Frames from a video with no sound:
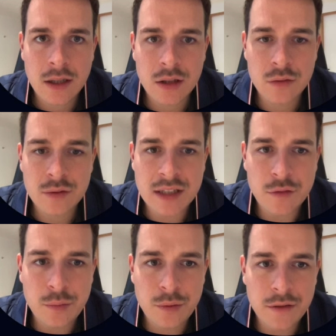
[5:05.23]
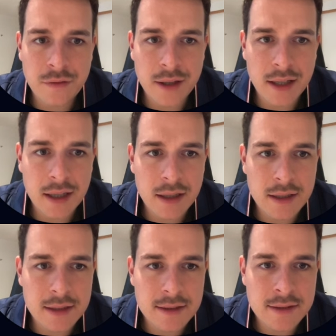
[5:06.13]
Donc ça, vous pouvez le faire
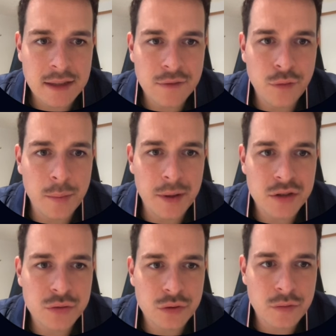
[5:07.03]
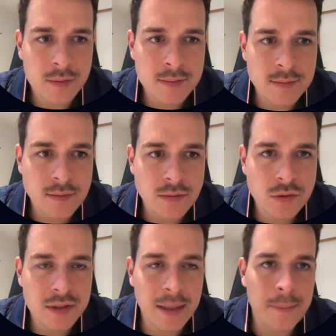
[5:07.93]
5 fois par jour.
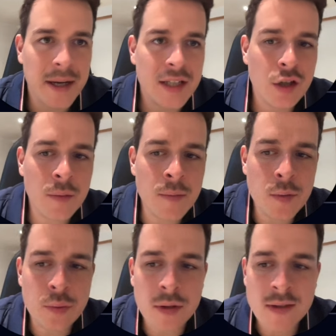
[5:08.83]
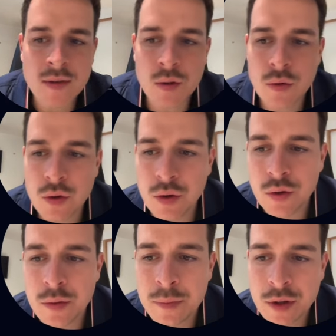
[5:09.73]
Donc il n'y a pas énormément pour l'instant de,
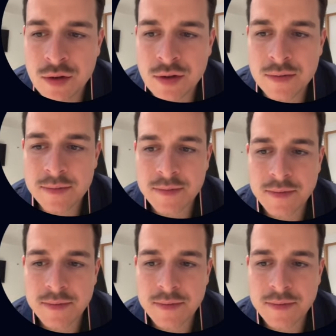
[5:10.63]
de posts.